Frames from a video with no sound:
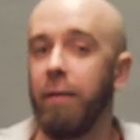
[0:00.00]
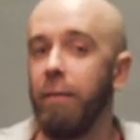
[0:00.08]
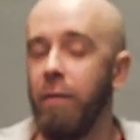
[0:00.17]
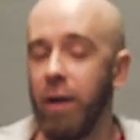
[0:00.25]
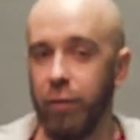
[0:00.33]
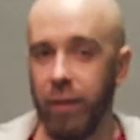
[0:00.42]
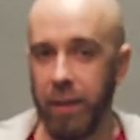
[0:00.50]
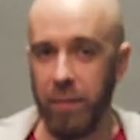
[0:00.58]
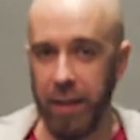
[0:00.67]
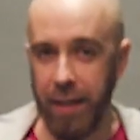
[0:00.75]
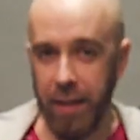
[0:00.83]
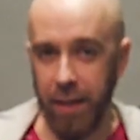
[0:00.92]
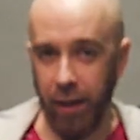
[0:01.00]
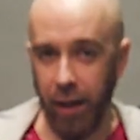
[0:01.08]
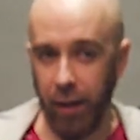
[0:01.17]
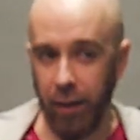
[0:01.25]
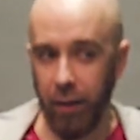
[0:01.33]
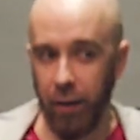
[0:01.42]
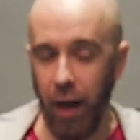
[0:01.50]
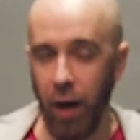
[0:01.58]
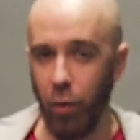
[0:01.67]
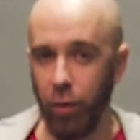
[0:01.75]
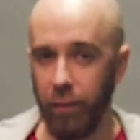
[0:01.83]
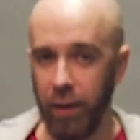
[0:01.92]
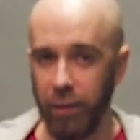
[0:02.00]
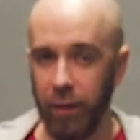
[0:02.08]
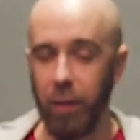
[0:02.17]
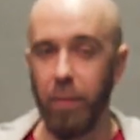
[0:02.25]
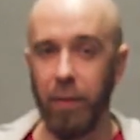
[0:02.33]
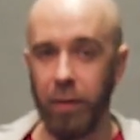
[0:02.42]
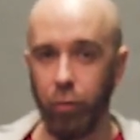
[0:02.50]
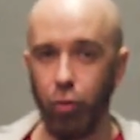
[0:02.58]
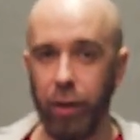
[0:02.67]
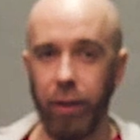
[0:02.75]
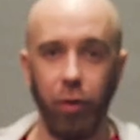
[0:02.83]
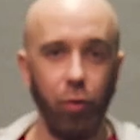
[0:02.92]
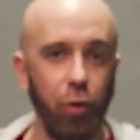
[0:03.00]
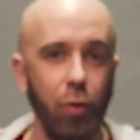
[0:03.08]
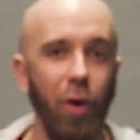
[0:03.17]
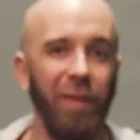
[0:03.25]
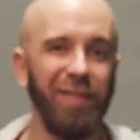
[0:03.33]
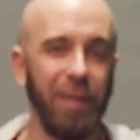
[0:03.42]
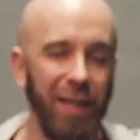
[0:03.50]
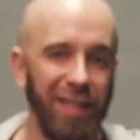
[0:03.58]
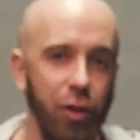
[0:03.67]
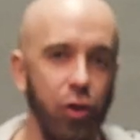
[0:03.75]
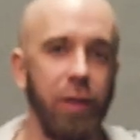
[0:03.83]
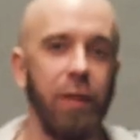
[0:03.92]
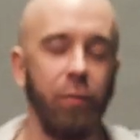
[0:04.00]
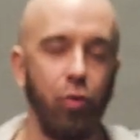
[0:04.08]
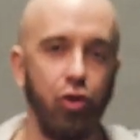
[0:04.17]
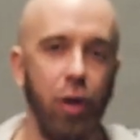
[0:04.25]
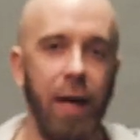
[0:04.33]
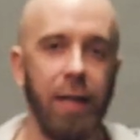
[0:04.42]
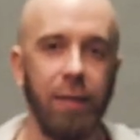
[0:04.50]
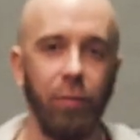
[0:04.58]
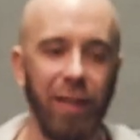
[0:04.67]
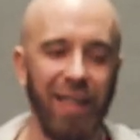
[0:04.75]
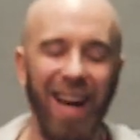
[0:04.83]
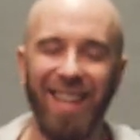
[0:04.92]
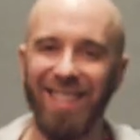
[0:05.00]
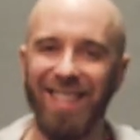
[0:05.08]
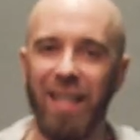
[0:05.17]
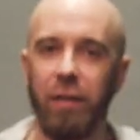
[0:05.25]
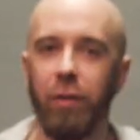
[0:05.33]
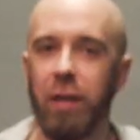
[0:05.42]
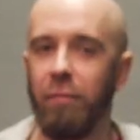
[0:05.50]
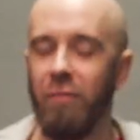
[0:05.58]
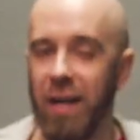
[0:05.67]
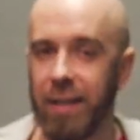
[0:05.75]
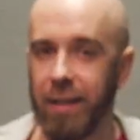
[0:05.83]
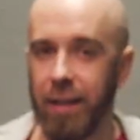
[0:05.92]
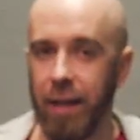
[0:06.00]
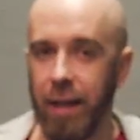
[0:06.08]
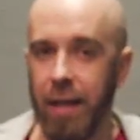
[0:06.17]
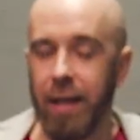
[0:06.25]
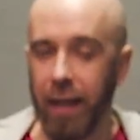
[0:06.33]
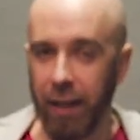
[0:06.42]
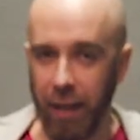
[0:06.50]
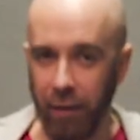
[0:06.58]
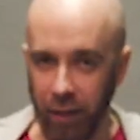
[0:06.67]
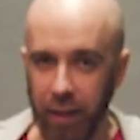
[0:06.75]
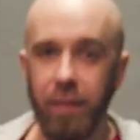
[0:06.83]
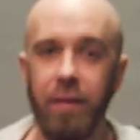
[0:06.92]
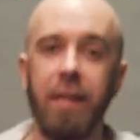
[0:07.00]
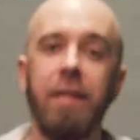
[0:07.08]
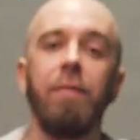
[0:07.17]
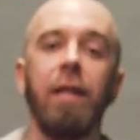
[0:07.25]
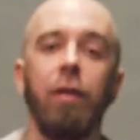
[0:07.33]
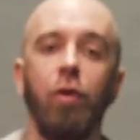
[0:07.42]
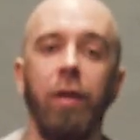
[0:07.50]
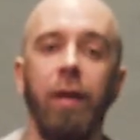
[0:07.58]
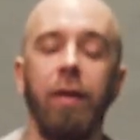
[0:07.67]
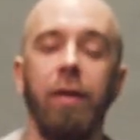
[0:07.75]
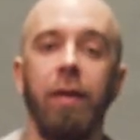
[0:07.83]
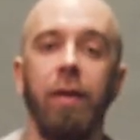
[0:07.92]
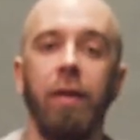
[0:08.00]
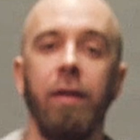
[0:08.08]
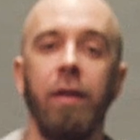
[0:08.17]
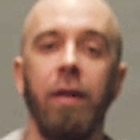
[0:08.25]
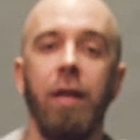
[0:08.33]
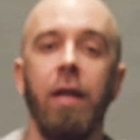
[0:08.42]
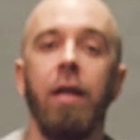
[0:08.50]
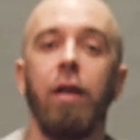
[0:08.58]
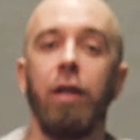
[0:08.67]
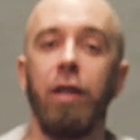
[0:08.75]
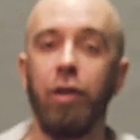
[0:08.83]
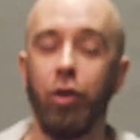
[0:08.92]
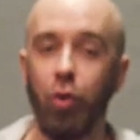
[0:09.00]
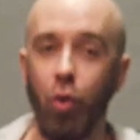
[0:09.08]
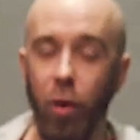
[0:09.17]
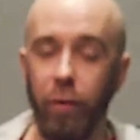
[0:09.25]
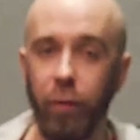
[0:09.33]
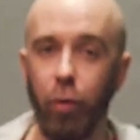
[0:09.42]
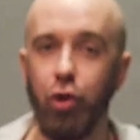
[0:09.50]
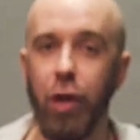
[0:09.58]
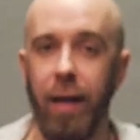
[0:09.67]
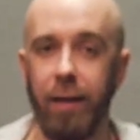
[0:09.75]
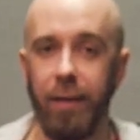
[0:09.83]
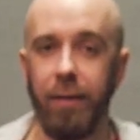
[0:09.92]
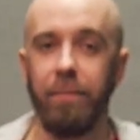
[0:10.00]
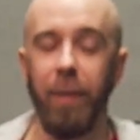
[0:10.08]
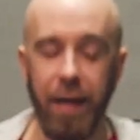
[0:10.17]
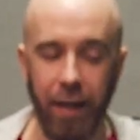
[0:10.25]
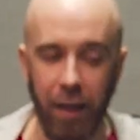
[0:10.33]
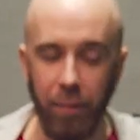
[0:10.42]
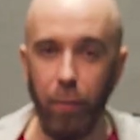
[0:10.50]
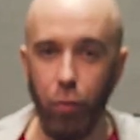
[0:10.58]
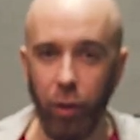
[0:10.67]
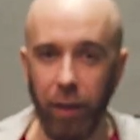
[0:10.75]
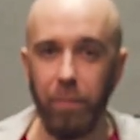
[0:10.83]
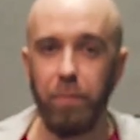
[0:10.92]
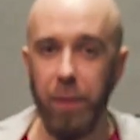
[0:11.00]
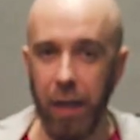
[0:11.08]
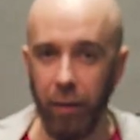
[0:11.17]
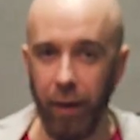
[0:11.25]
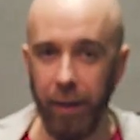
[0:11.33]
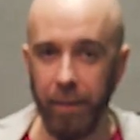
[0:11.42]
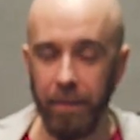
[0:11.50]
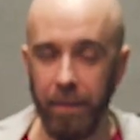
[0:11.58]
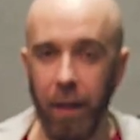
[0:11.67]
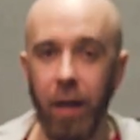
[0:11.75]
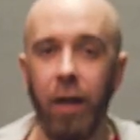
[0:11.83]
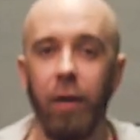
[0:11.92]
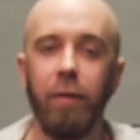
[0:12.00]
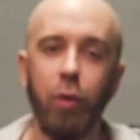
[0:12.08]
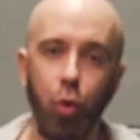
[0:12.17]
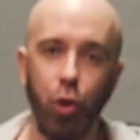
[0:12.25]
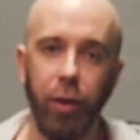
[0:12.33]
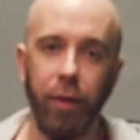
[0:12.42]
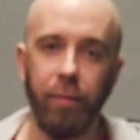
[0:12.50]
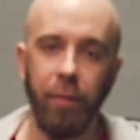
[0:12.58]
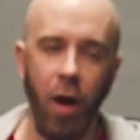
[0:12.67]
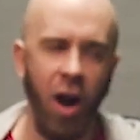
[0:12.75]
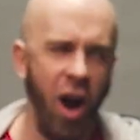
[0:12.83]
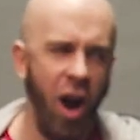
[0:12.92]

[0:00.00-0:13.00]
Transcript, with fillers: вашего собеседника, а он вас в этот момент слушает, и у него автоматически включается вот это оценивание вас, когда вы говорите монотонно и что включается. Поехали по пунктам. Первое. Вы скучный.